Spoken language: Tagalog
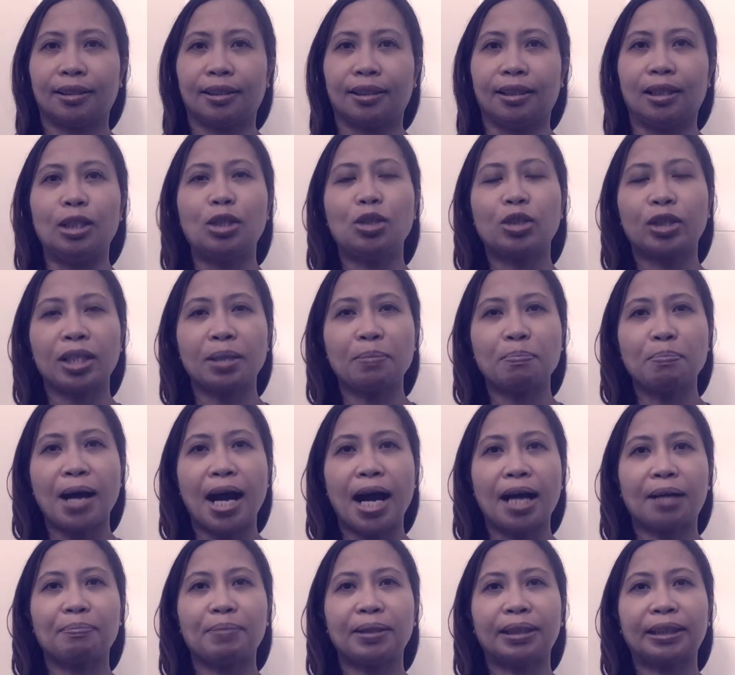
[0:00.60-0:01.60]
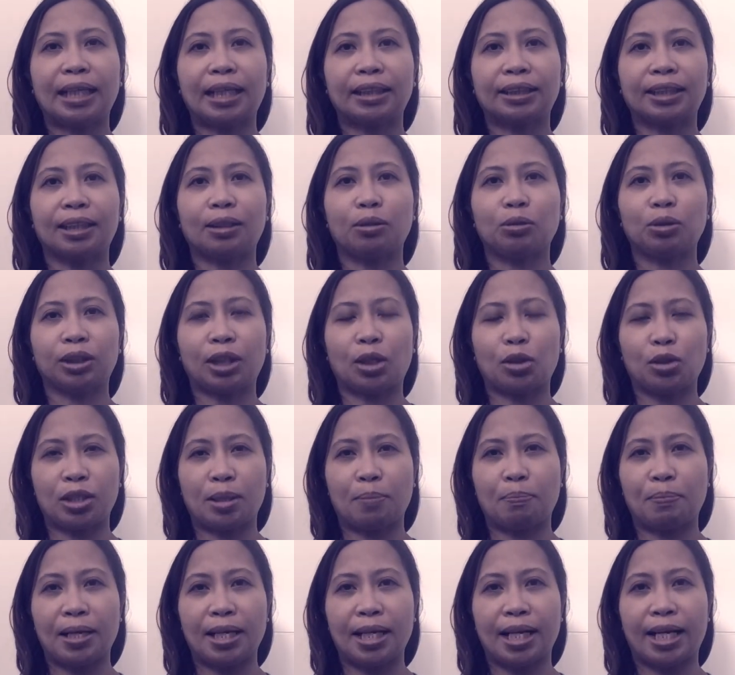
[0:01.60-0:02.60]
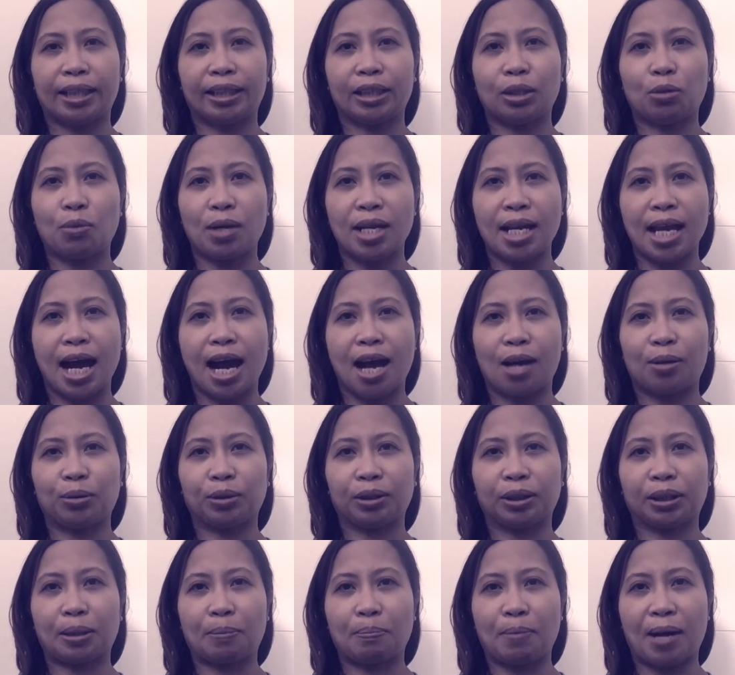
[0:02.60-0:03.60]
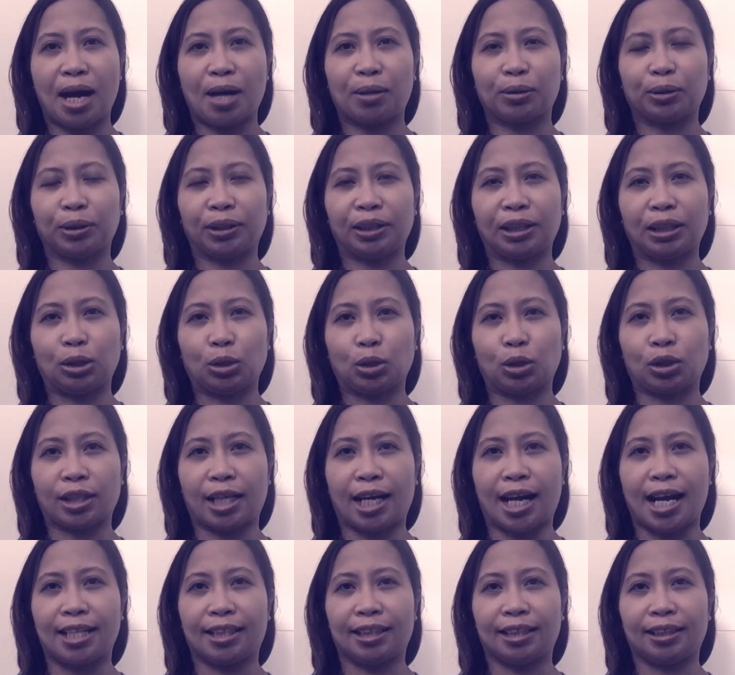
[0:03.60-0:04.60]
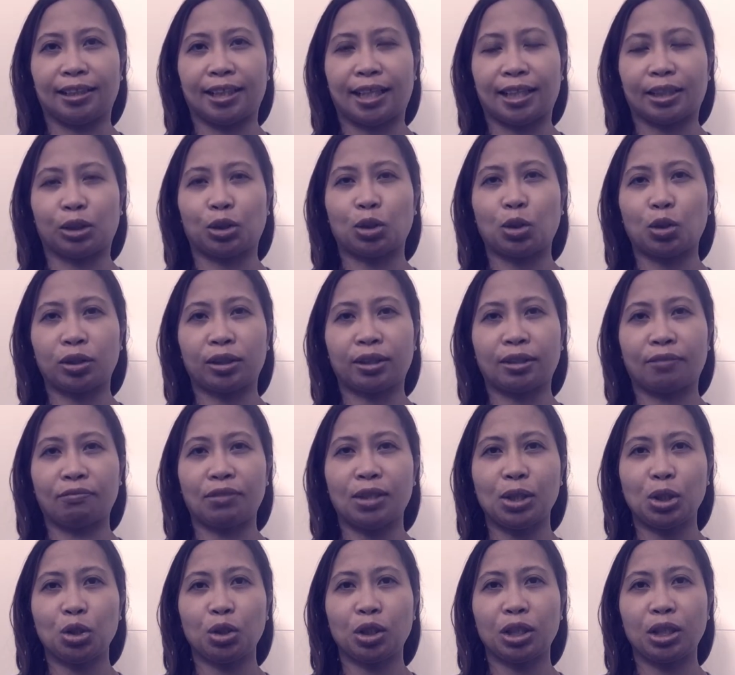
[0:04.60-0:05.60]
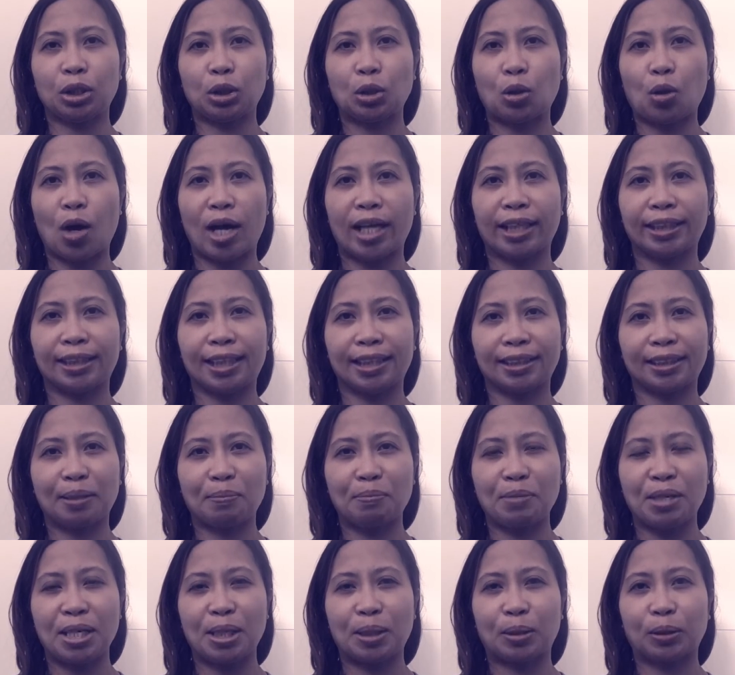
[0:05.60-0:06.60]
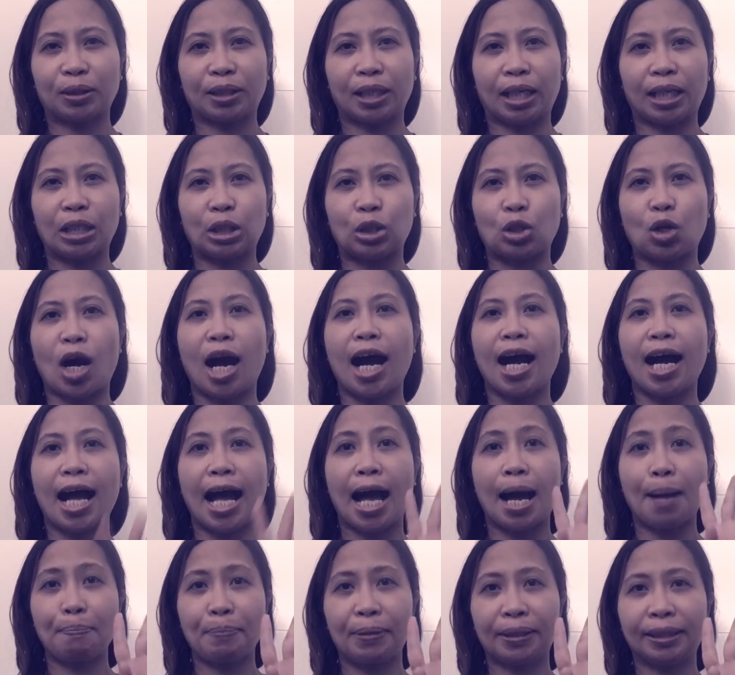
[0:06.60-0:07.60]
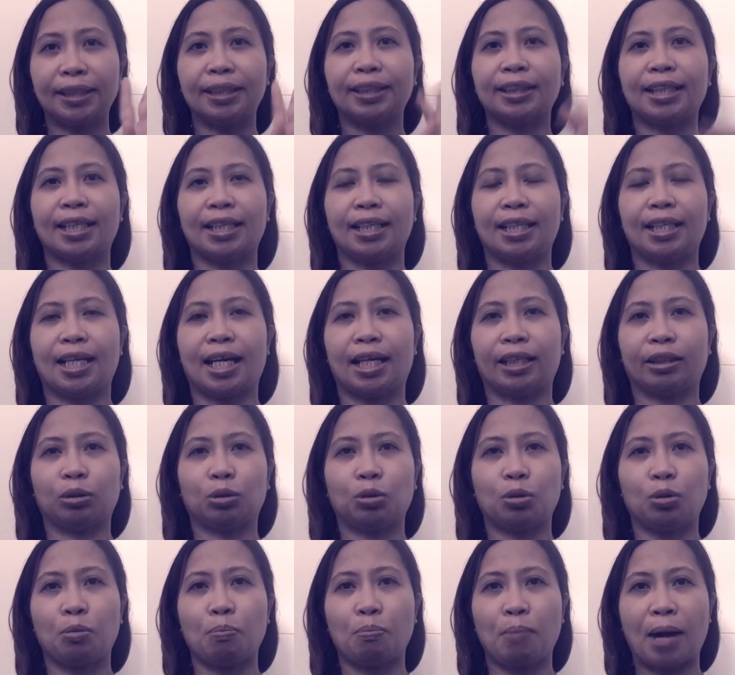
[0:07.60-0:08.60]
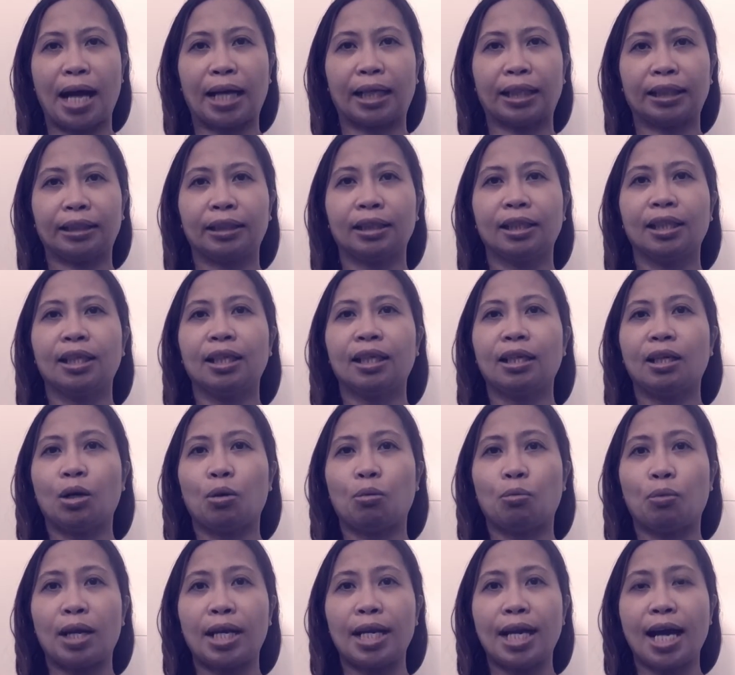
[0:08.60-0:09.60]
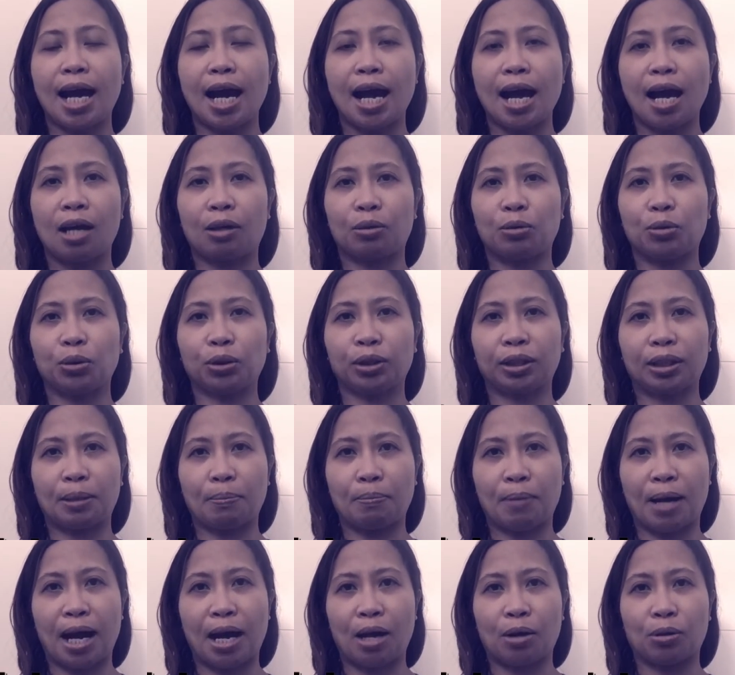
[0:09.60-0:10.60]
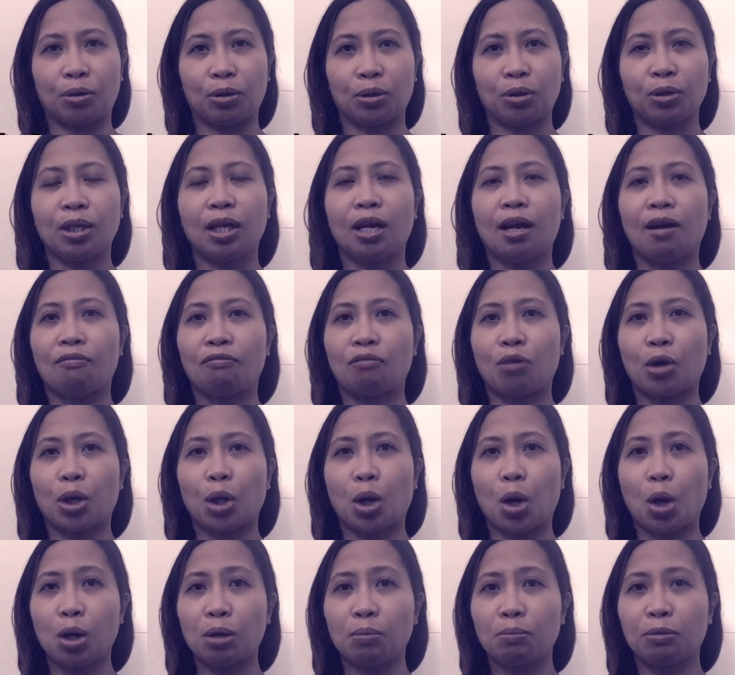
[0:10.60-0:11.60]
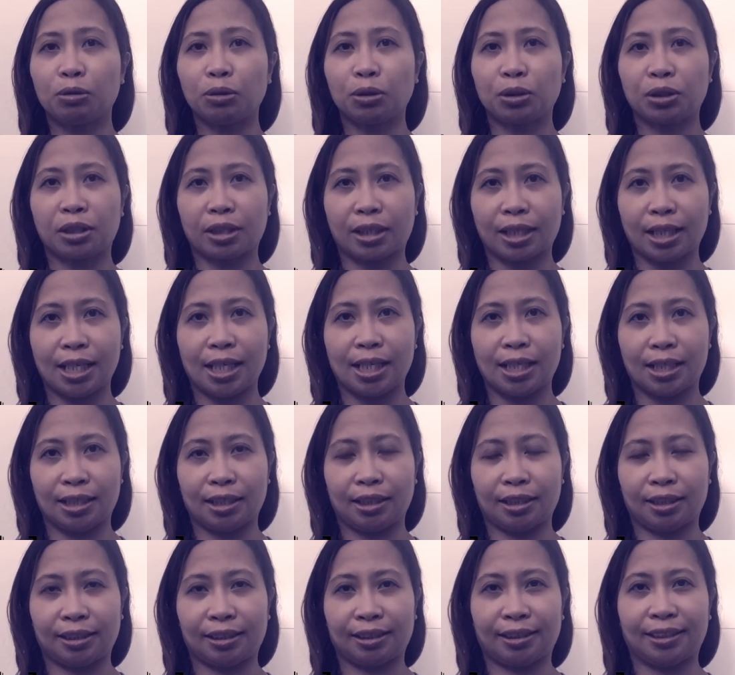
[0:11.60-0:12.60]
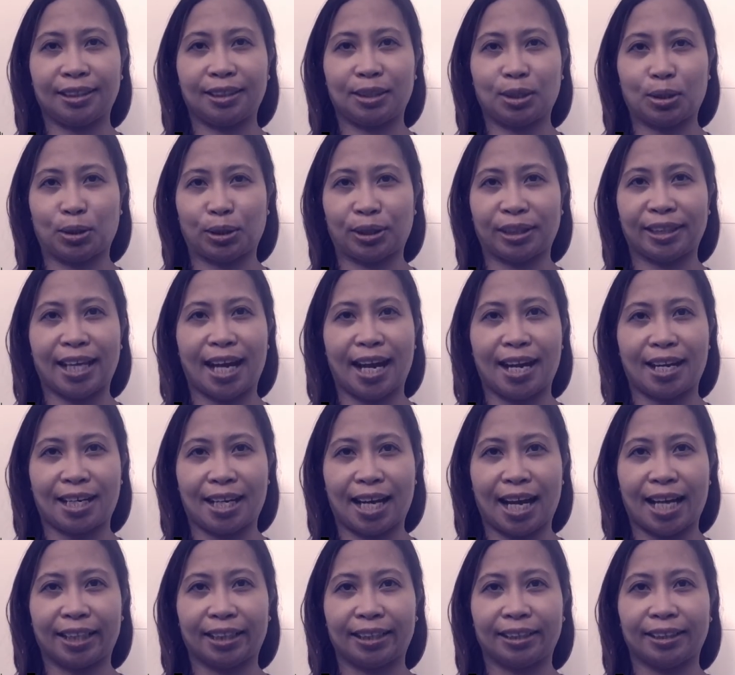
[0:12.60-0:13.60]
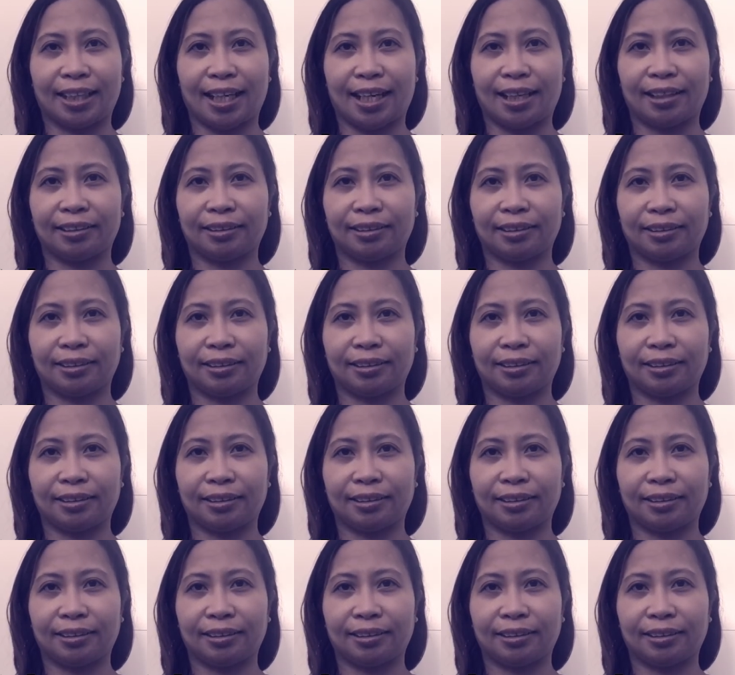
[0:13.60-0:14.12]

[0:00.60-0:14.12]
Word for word: Looking back, magtatatlong taon na pala na wala akong trabaho dito sa Canada. So sa video ito ay sasabihin ko sa inyo ang apat na dahilan kung bakit wala akong trabaho for almost 3 years dito sa Canada.